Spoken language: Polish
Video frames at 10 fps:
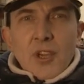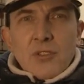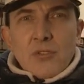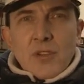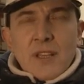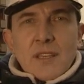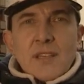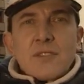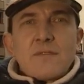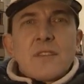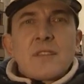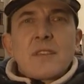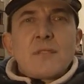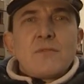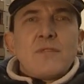Druga zaś
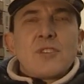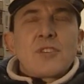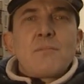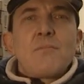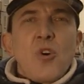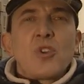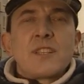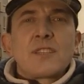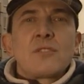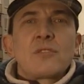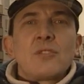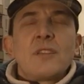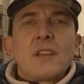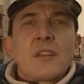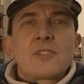wersja mówi, że mogli stąd
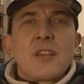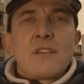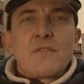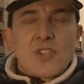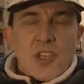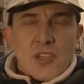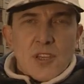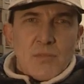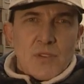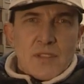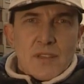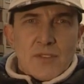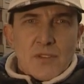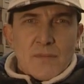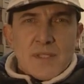odjechać wcześniej
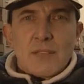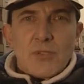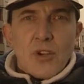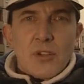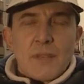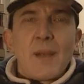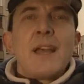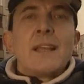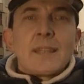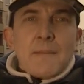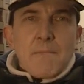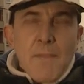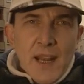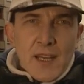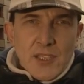podstawionym samochodem. Tym
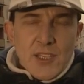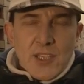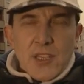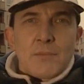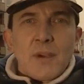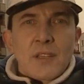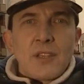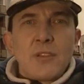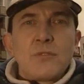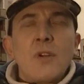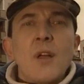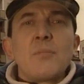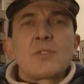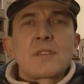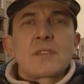bardziej, że na parkingu
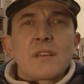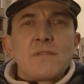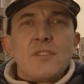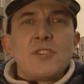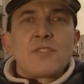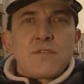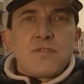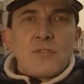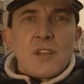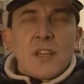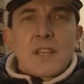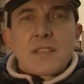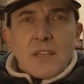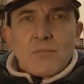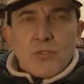pozostawili swój
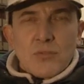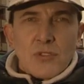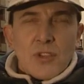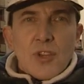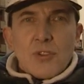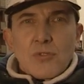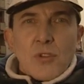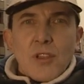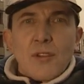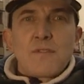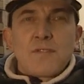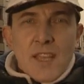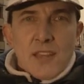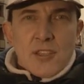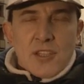samochód, którego
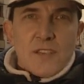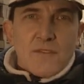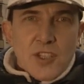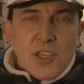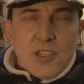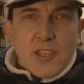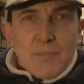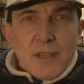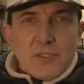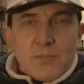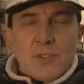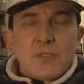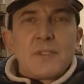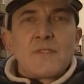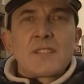wnętrze wcześniej
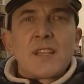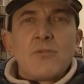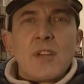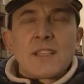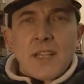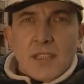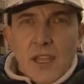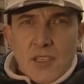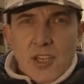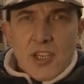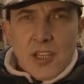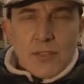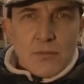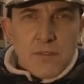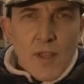prawdopodobnie w celu zatarcia
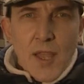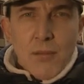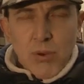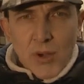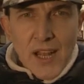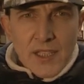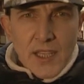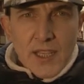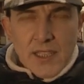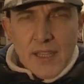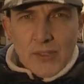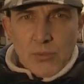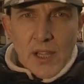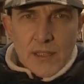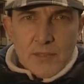śladów polali
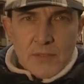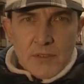denaturatem.